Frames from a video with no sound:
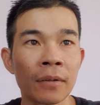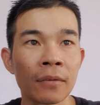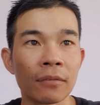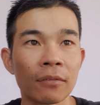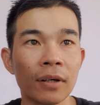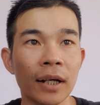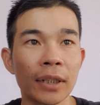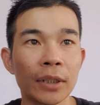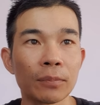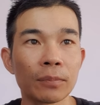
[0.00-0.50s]

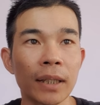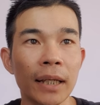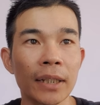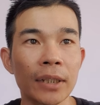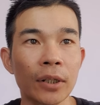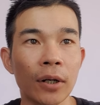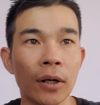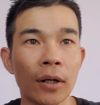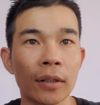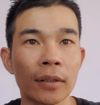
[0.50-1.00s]
và chúng ta
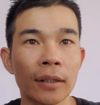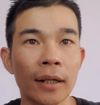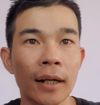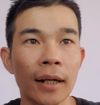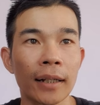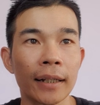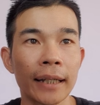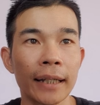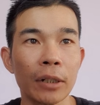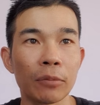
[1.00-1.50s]
chọn
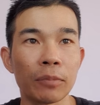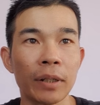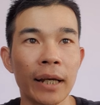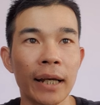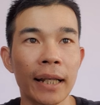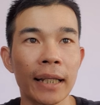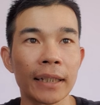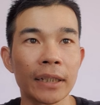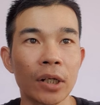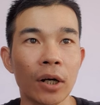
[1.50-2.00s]
ờ, cái đồng Mia
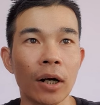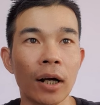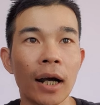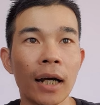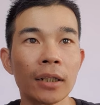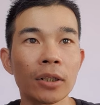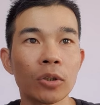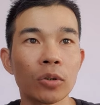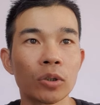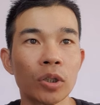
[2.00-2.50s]
là chọn
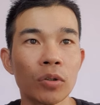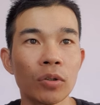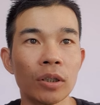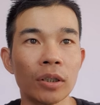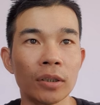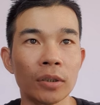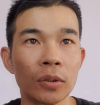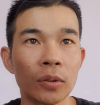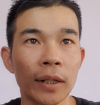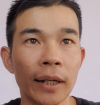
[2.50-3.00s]
hết luôn số
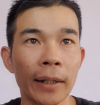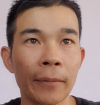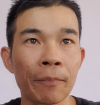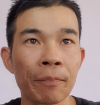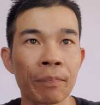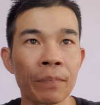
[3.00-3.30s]
lượng luôn ha